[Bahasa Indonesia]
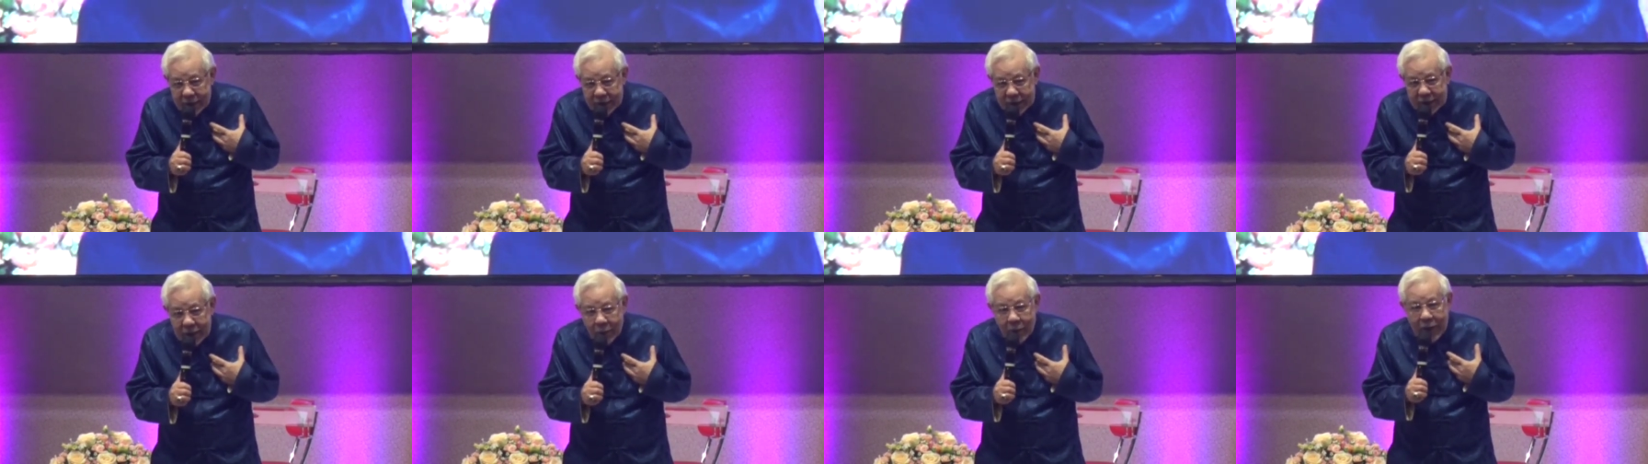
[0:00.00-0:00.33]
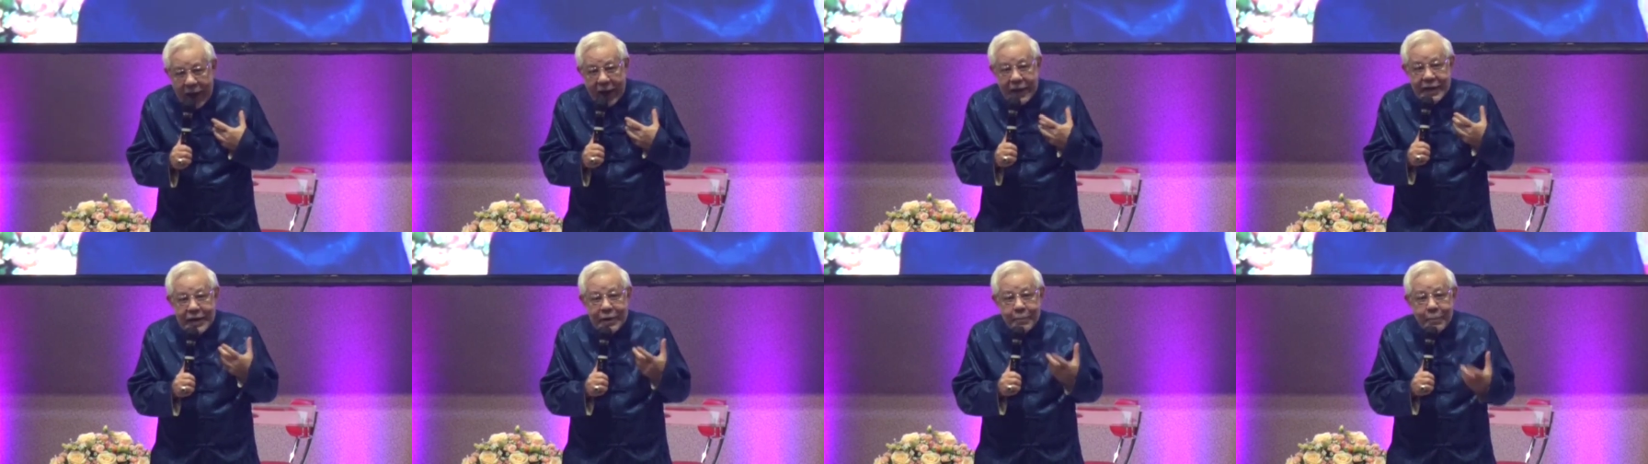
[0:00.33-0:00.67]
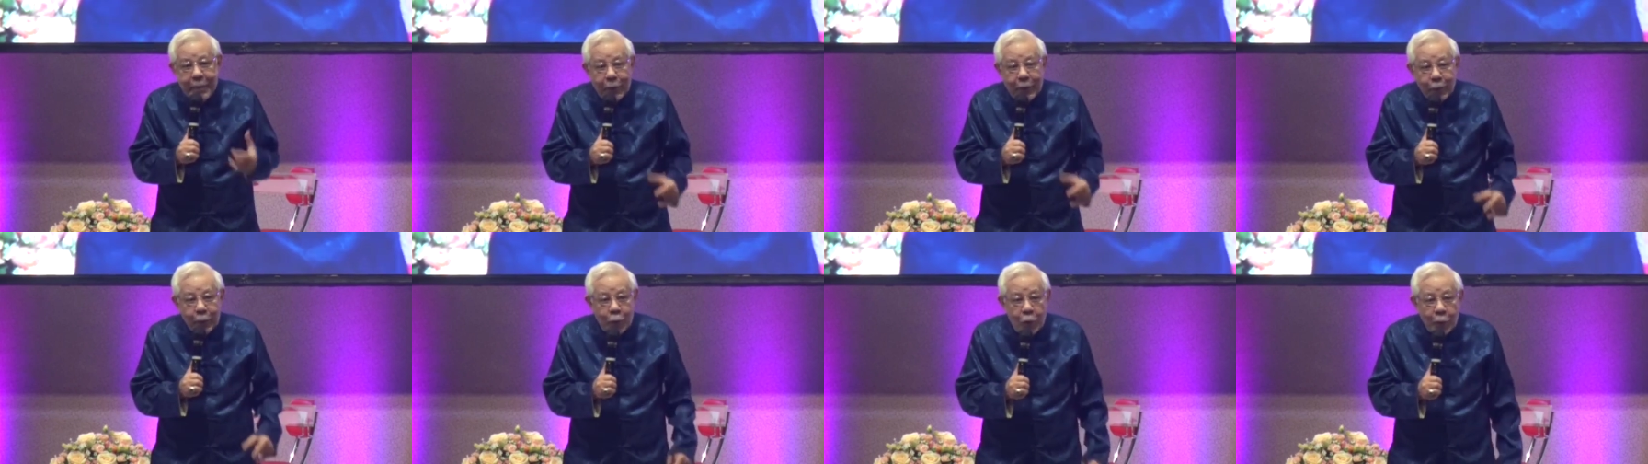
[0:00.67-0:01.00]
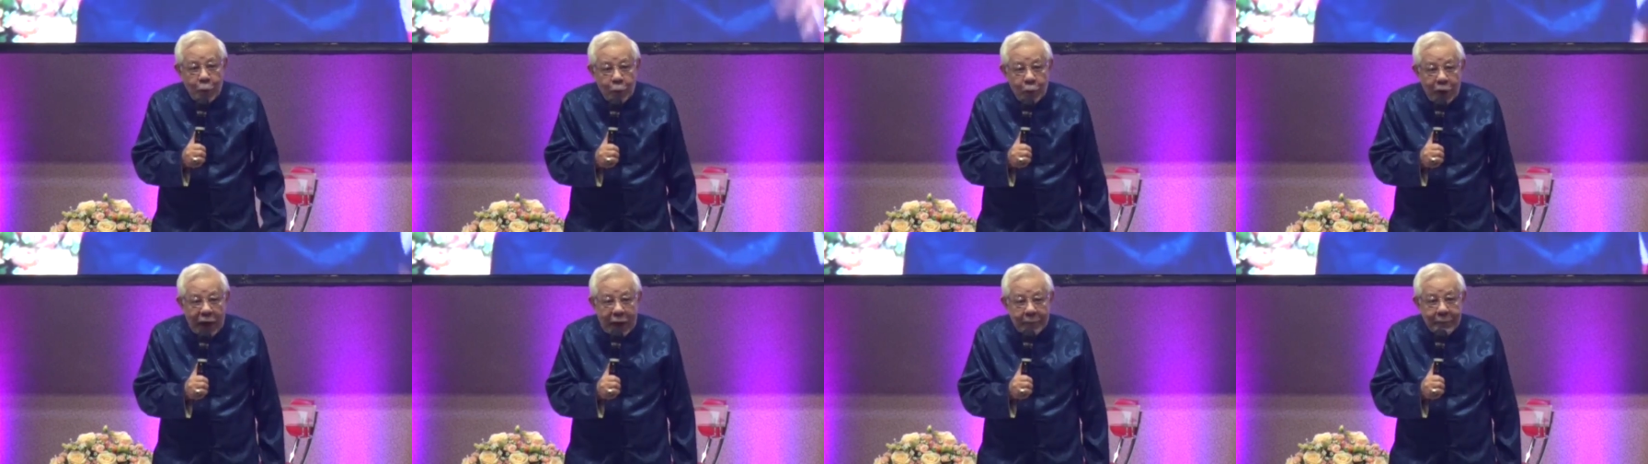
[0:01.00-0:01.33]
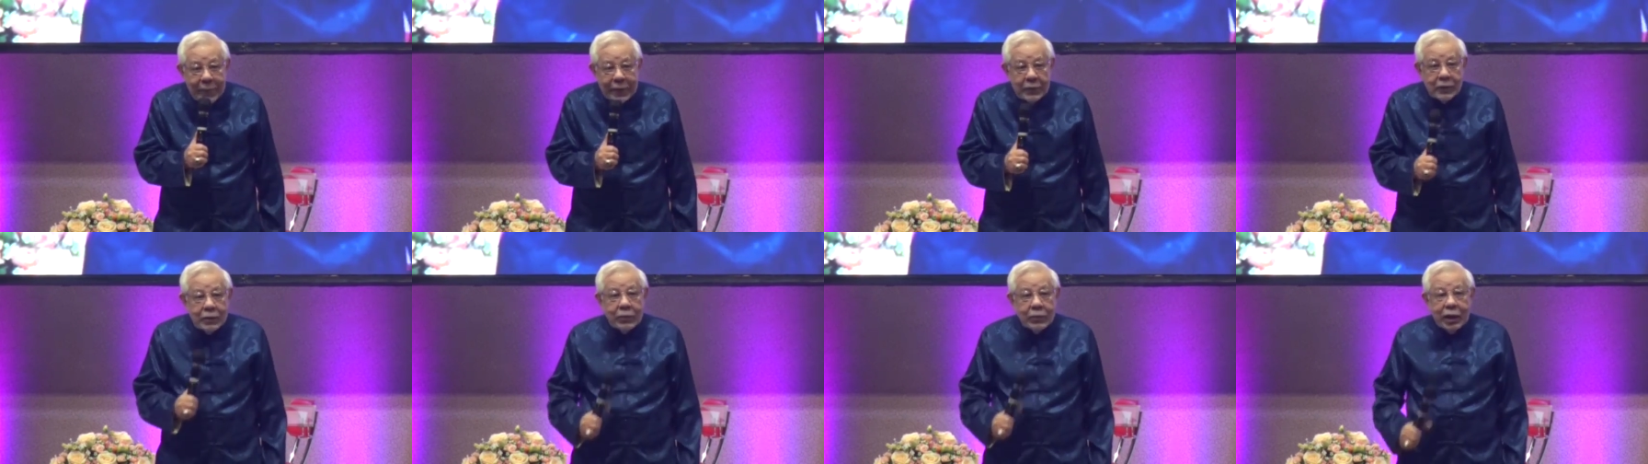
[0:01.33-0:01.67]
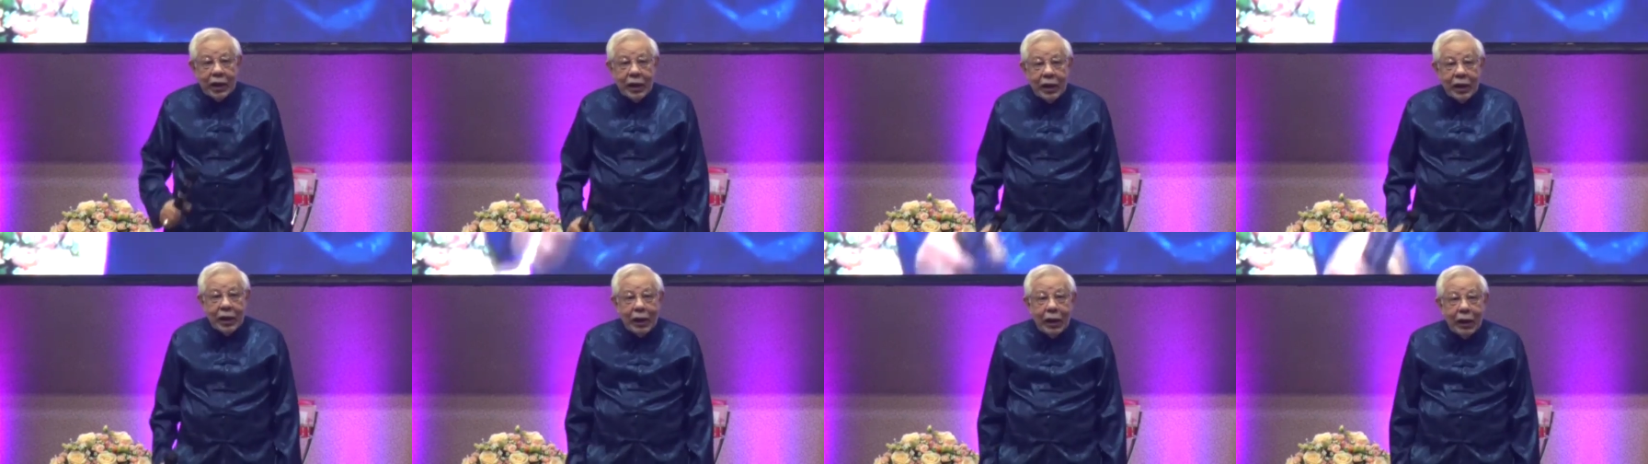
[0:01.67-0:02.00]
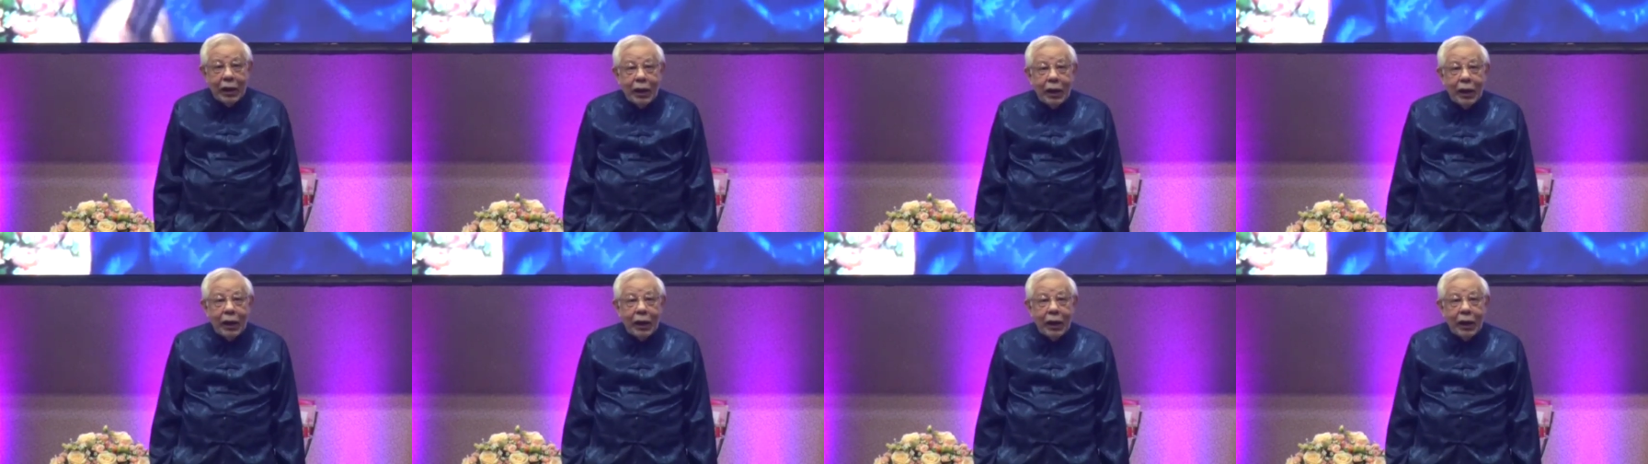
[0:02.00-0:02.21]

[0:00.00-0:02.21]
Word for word: Kalau Anda baru 28 begini.